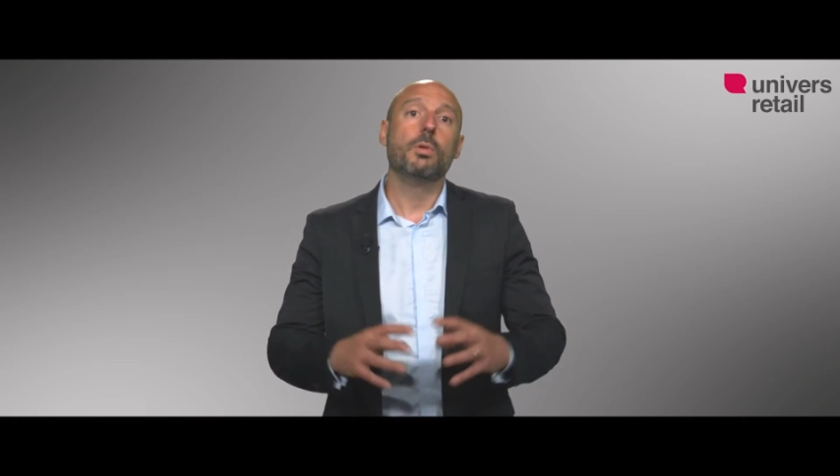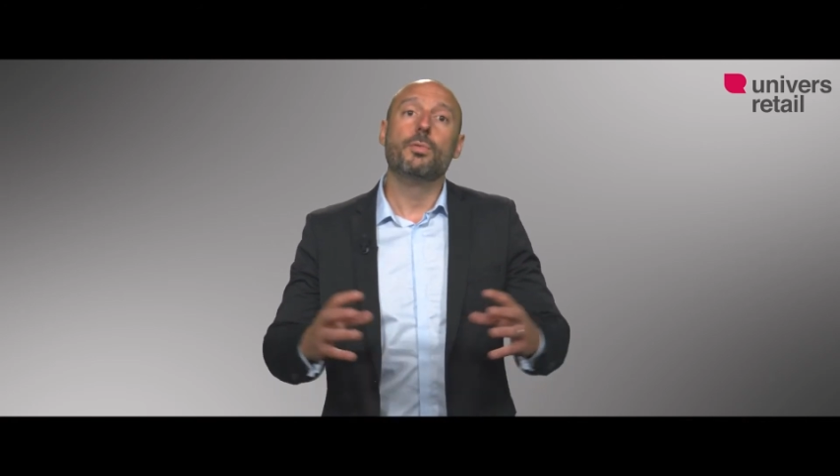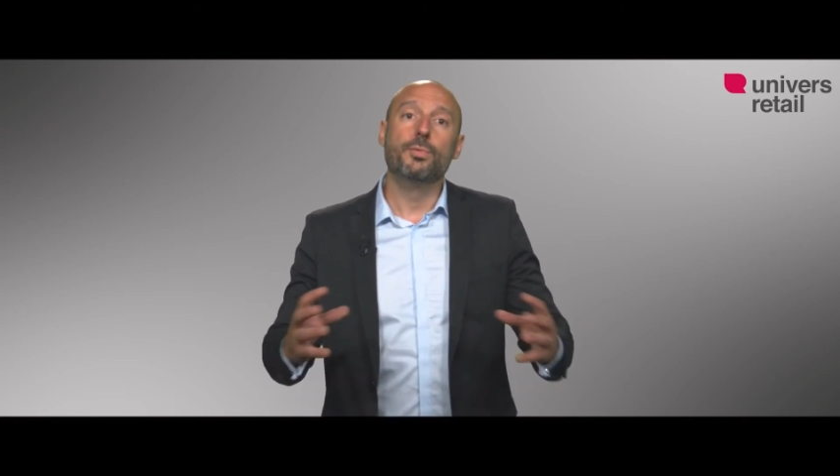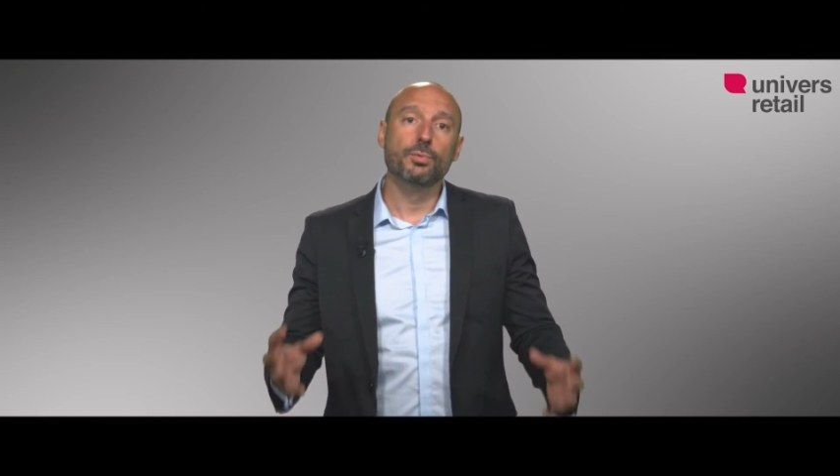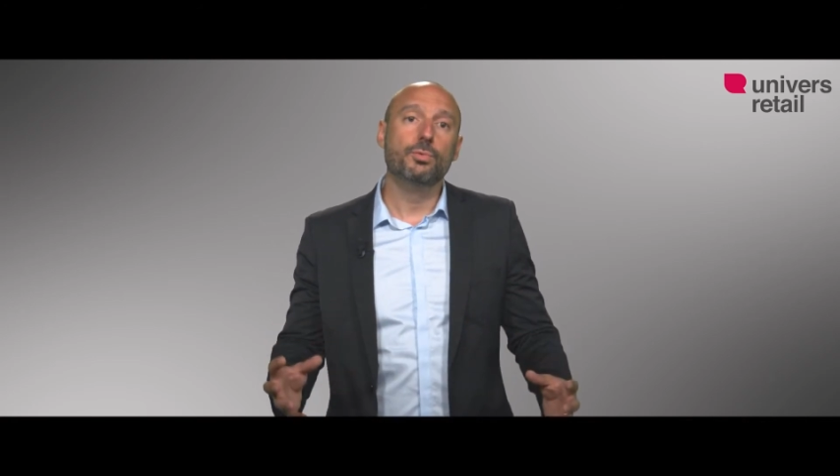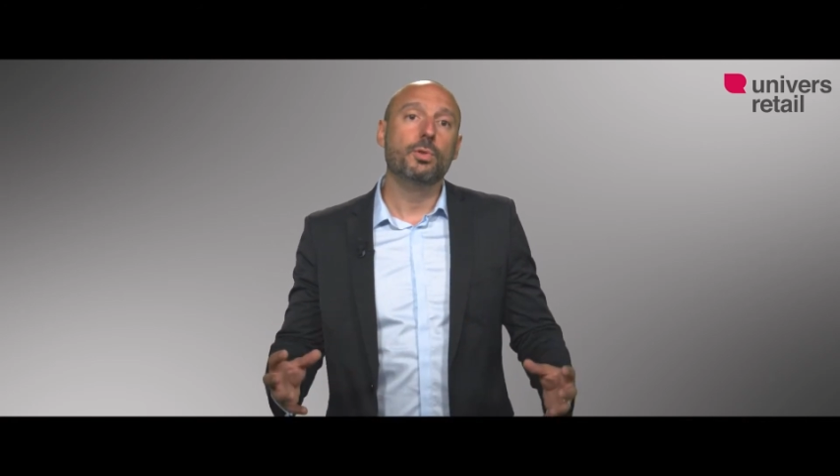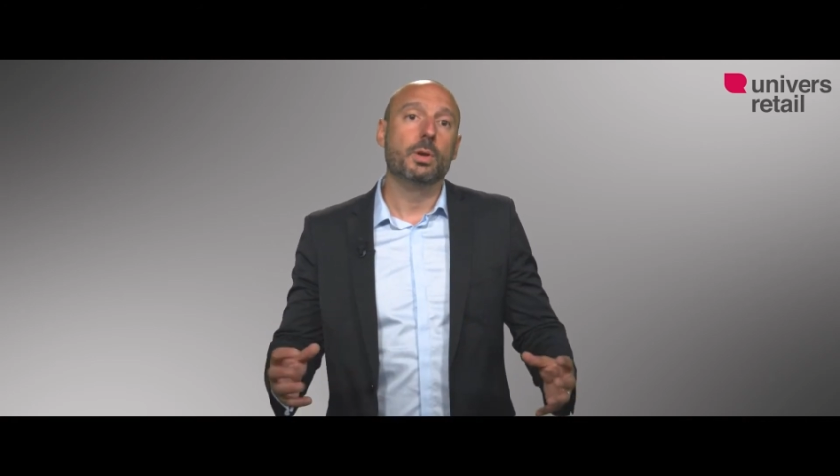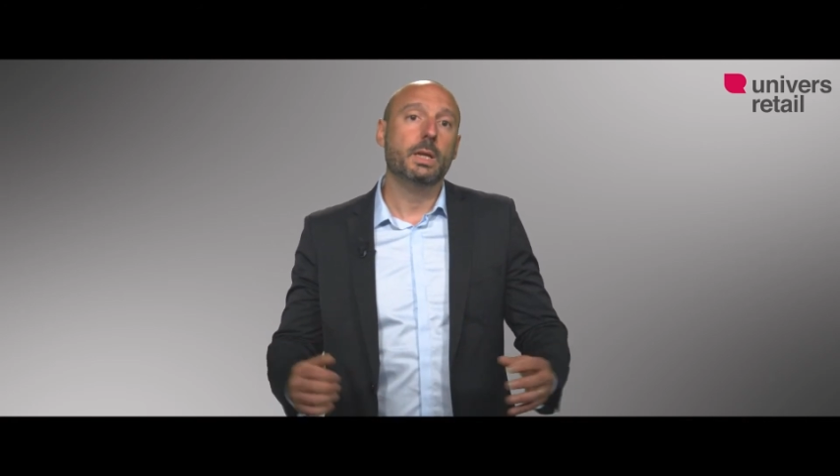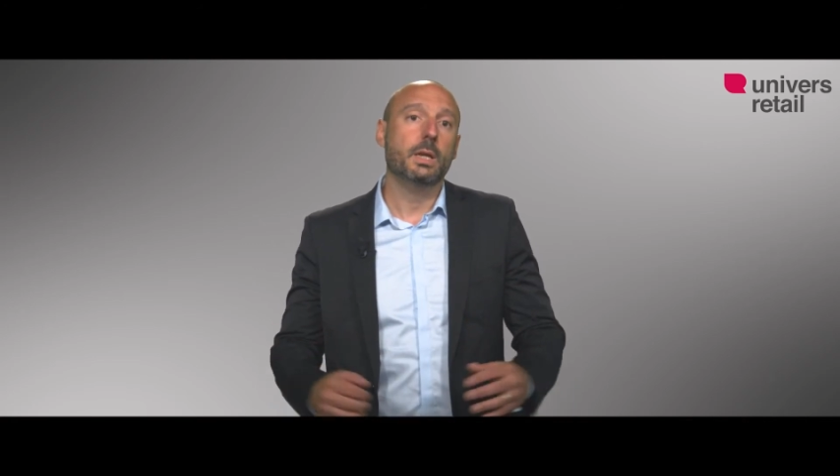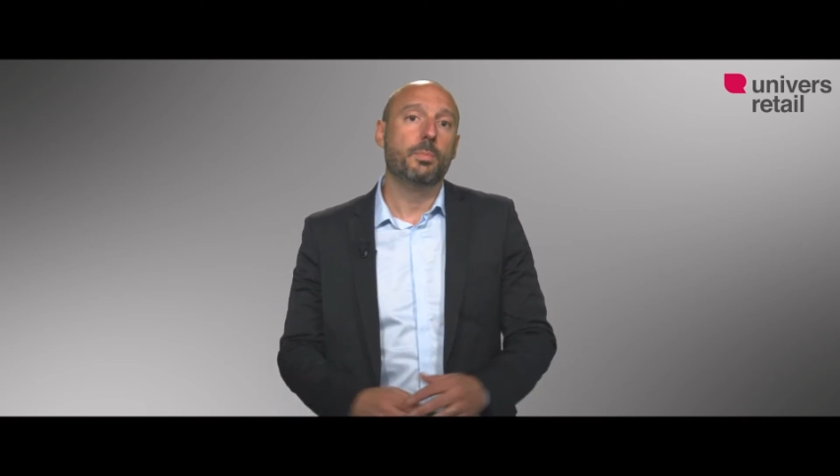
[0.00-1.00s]
fondus dans
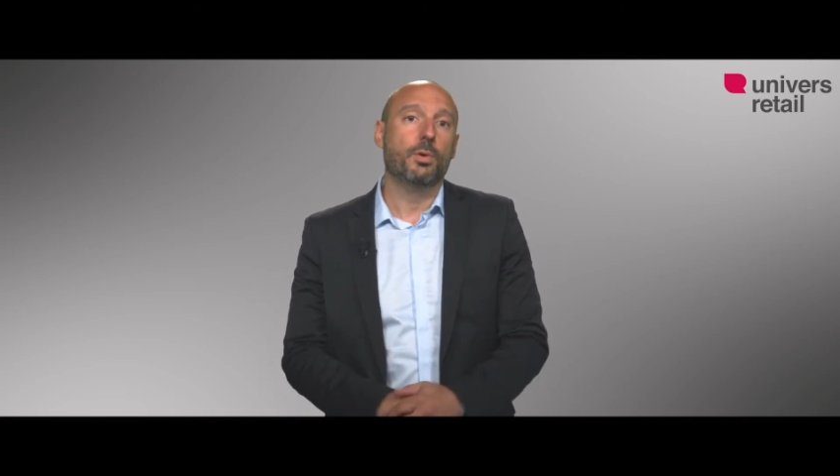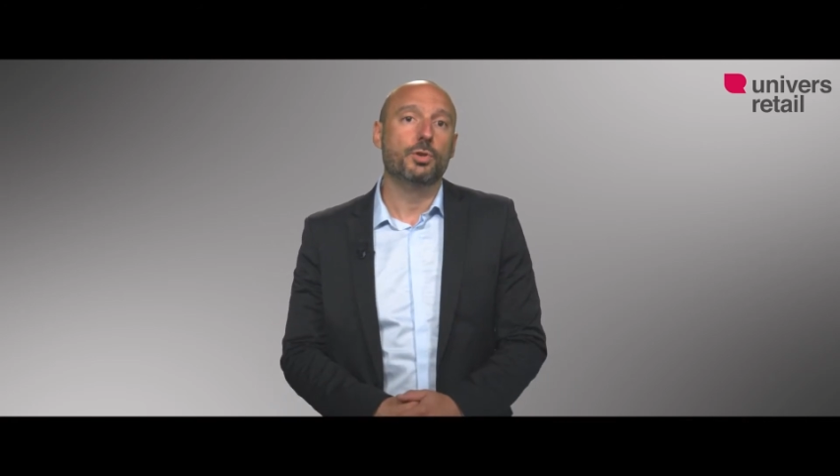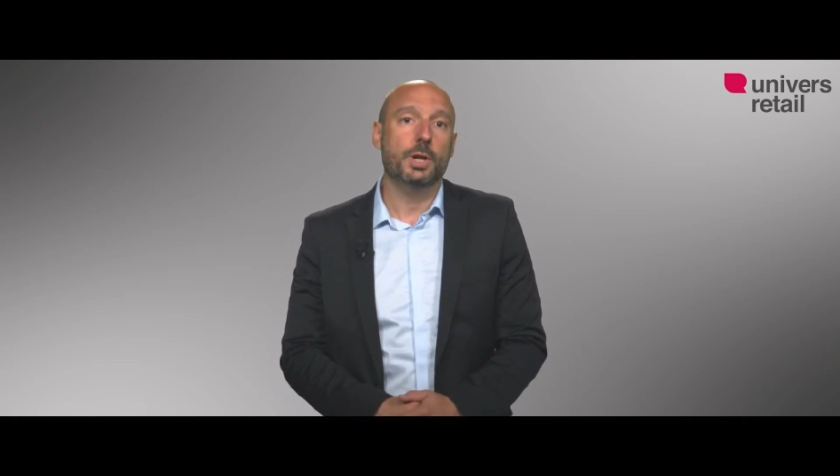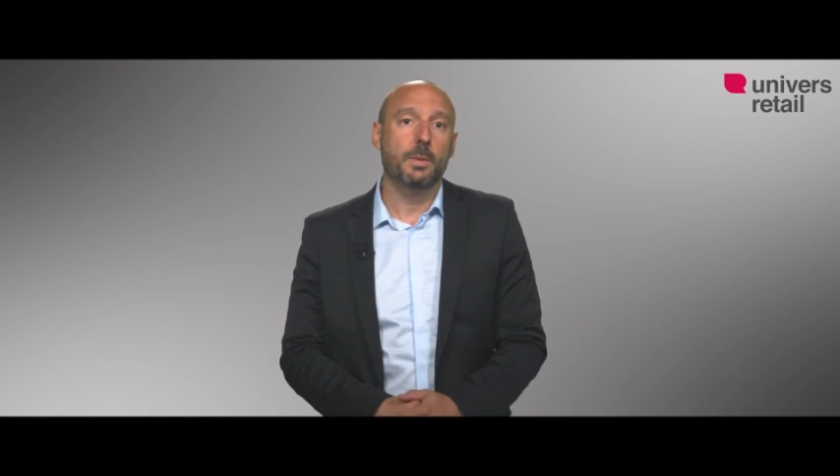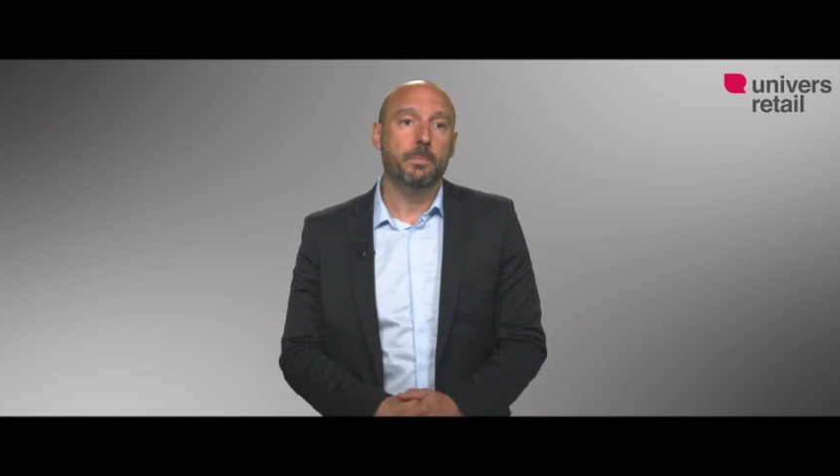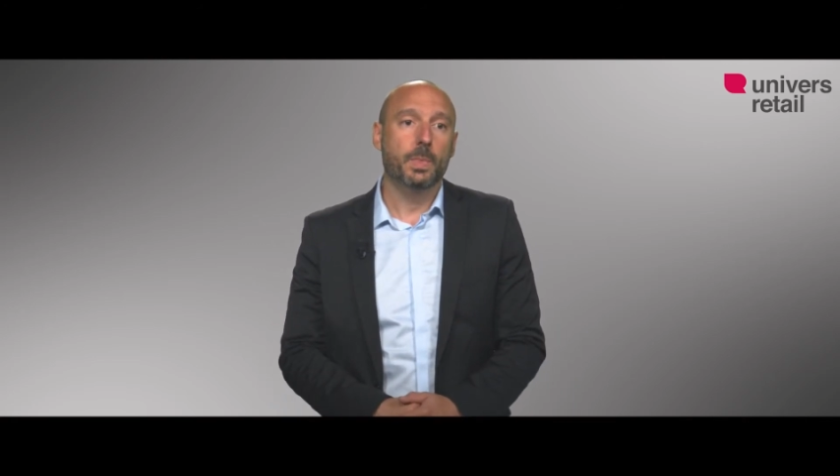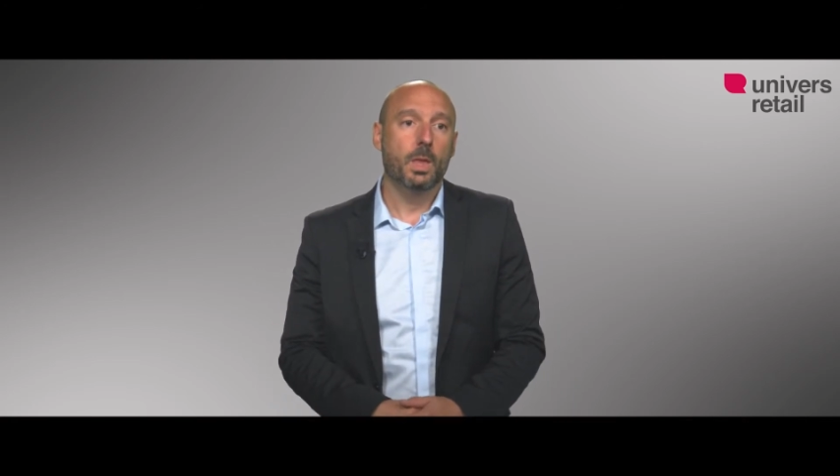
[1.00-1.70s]
l'équipe projet.